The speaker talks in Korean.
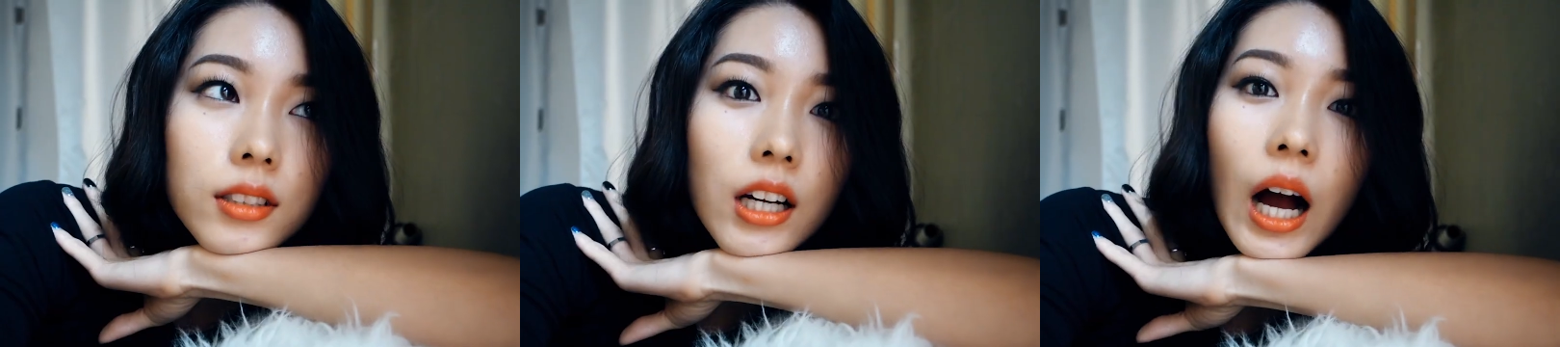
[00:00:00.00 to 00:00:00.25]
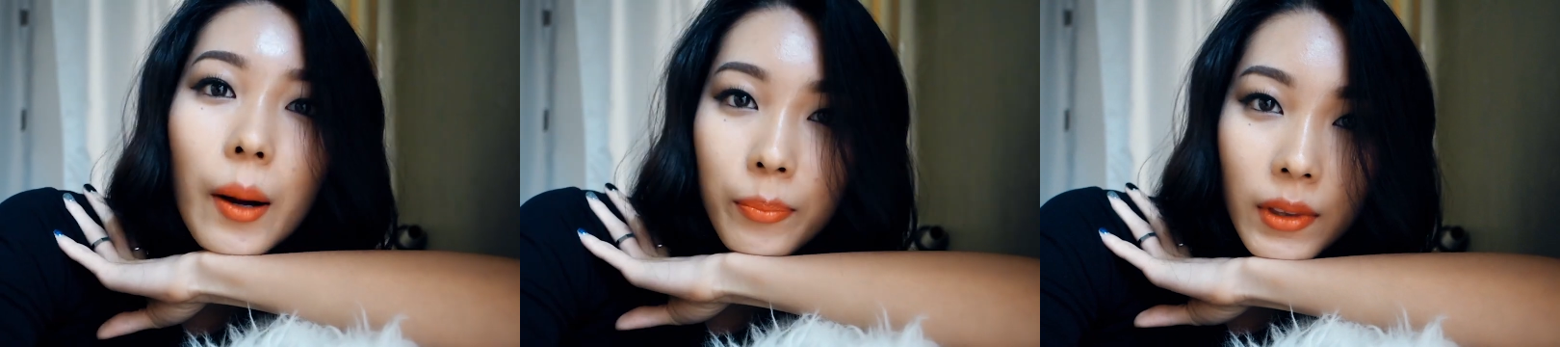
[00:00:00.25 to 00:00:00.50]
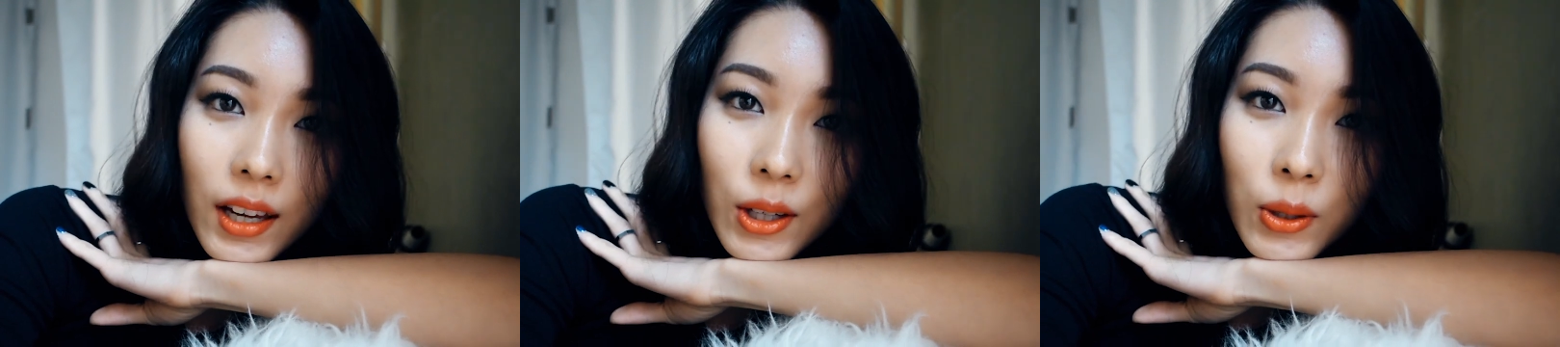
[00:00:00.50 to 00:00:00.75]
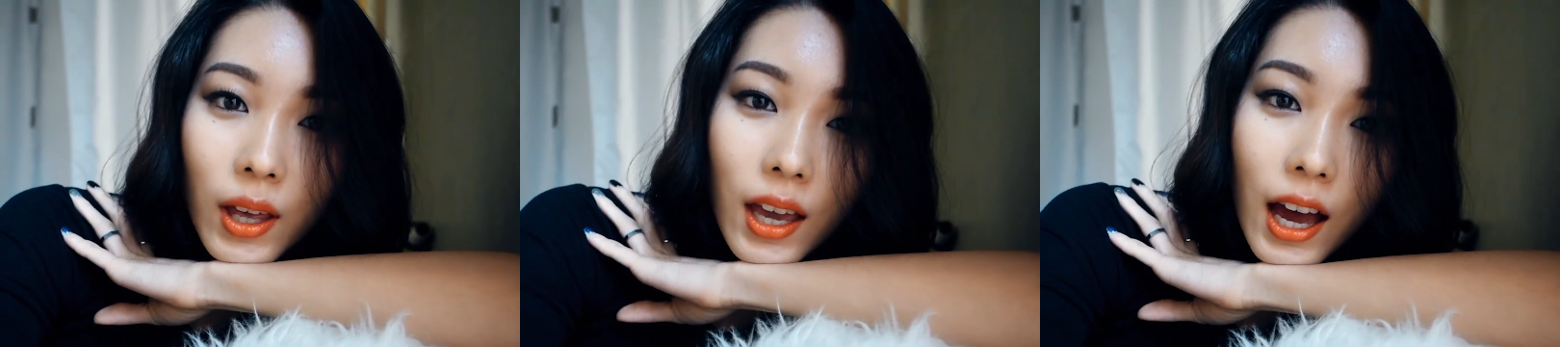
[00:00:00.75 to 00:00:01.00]
감당이
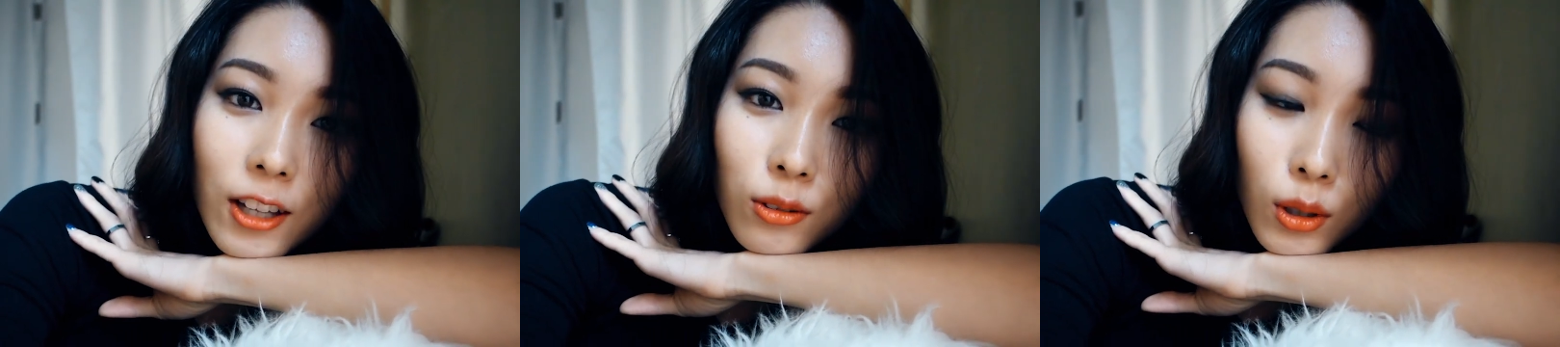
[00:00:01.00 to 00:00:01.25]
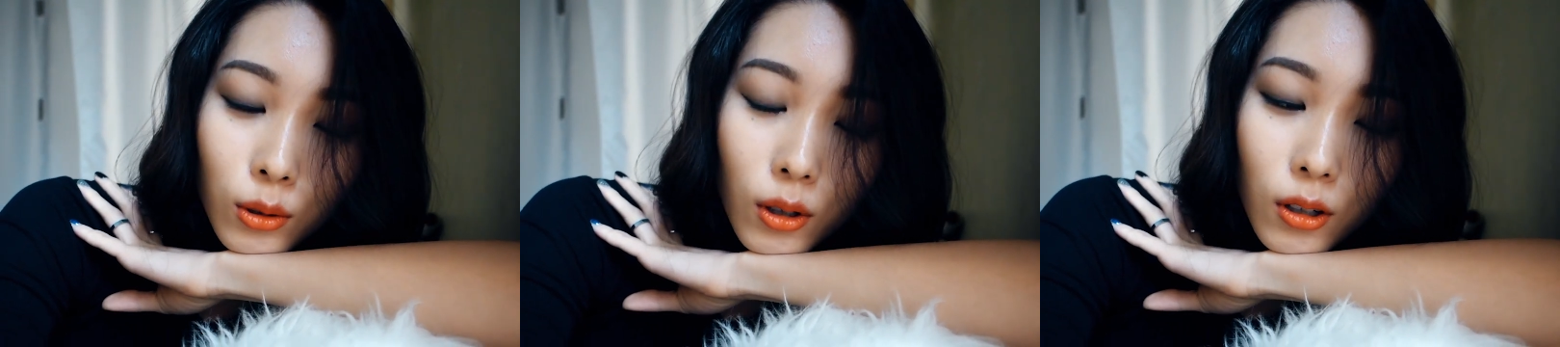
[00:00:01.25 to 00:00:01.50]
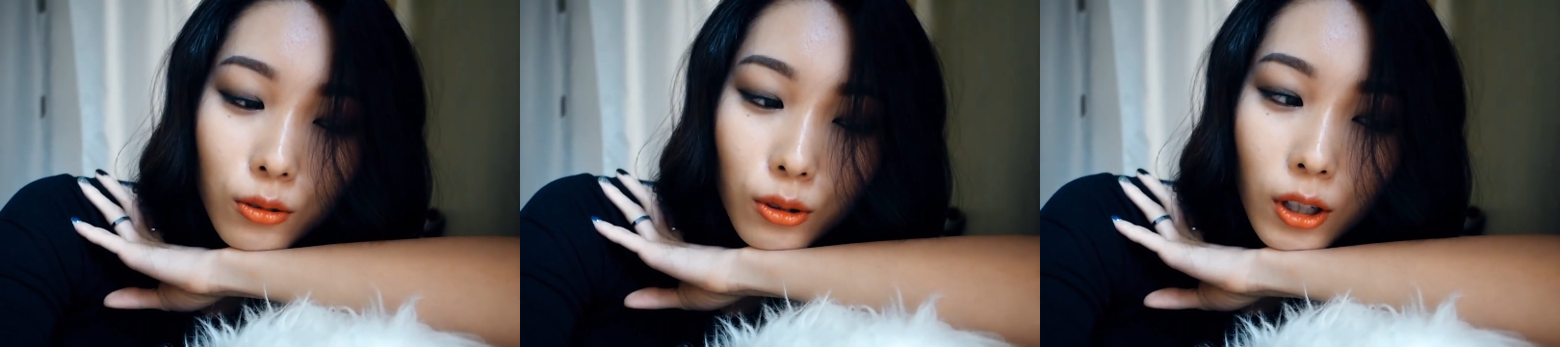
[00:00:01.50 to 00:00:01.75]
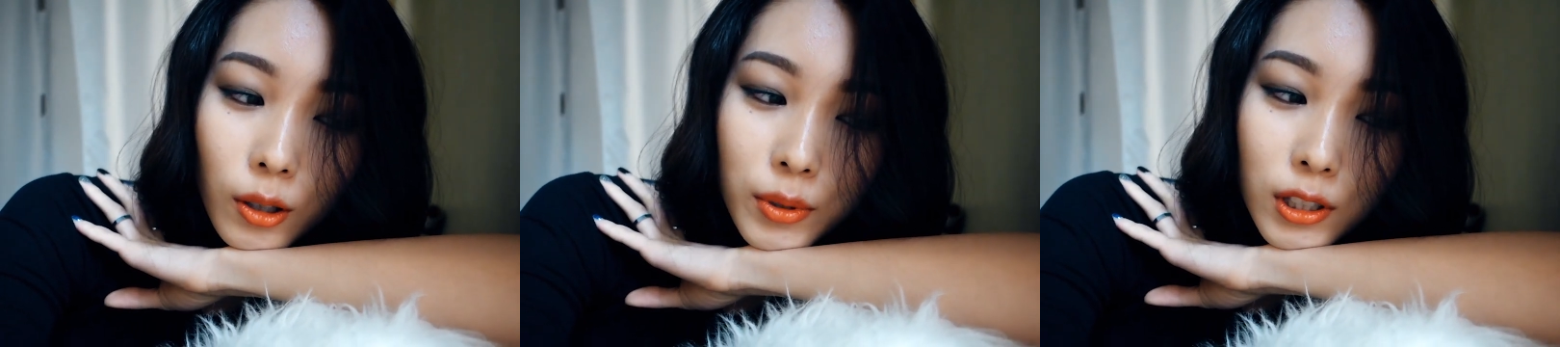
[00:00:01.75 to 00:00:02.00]
되게 안
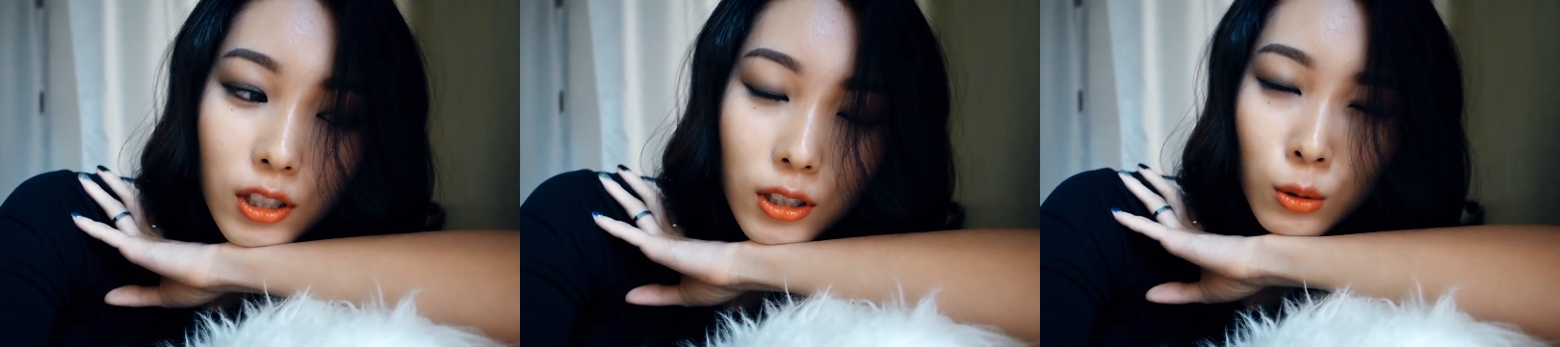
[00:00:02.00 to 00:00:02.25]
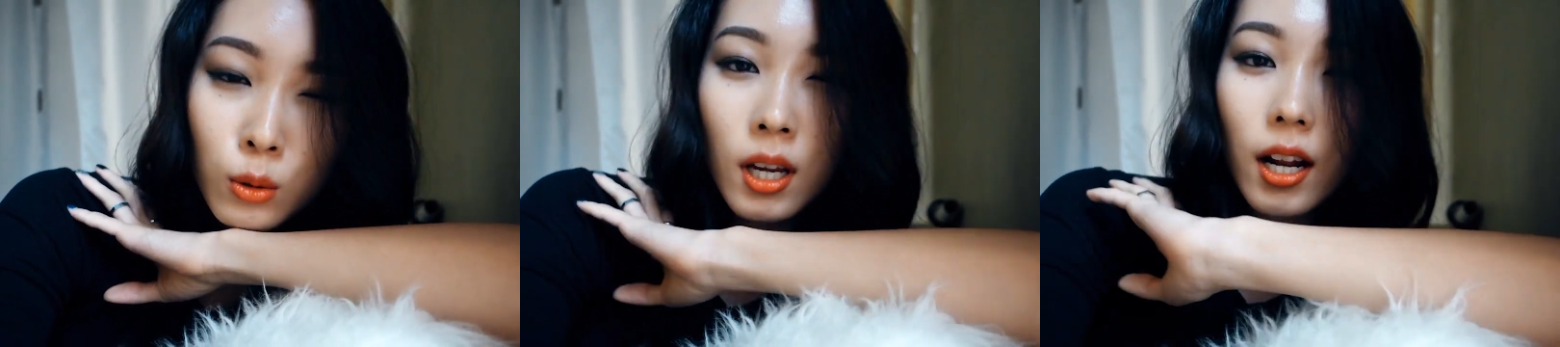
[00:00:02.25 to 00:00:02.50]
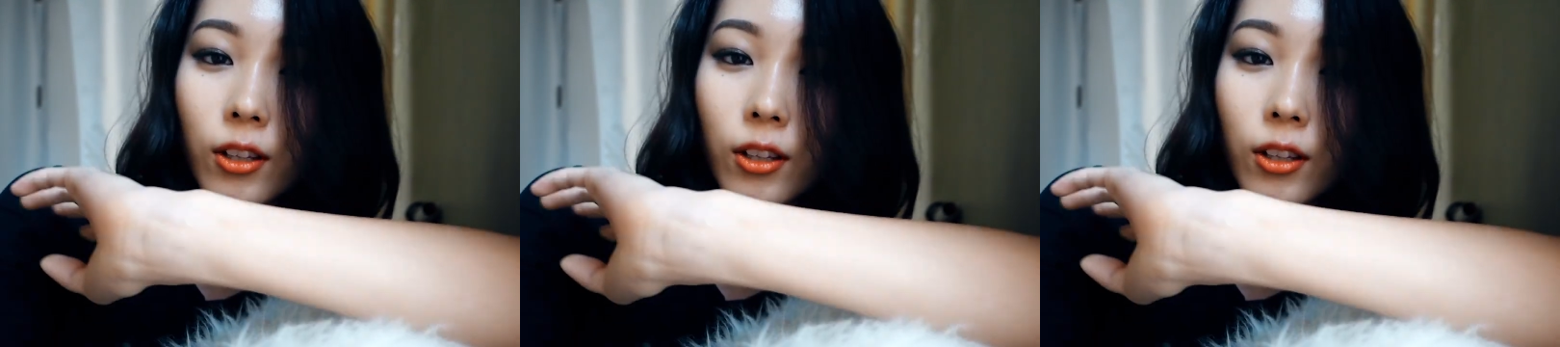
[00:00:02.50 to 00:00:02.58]
되더라고요. 빗질도 잘